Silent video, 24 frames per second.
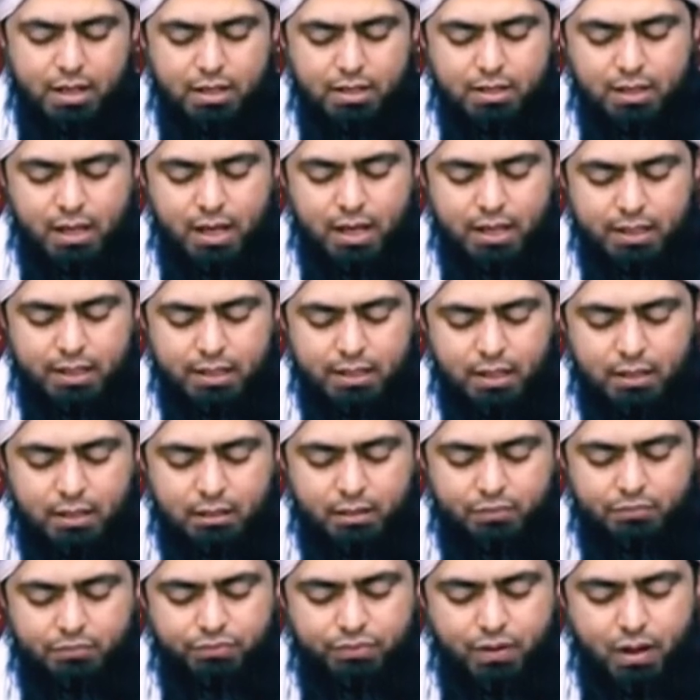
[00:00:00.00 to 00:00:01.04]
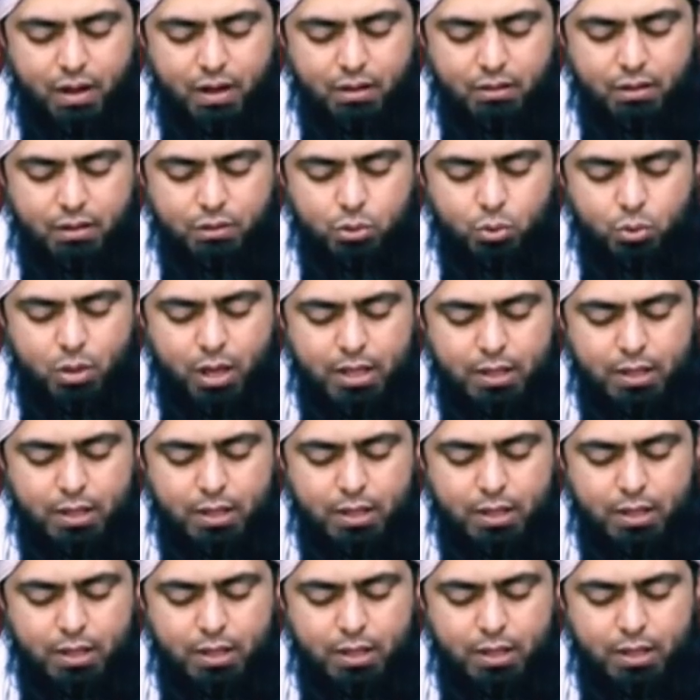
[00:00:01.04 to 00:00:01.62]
ज़ाली का कफ़ारत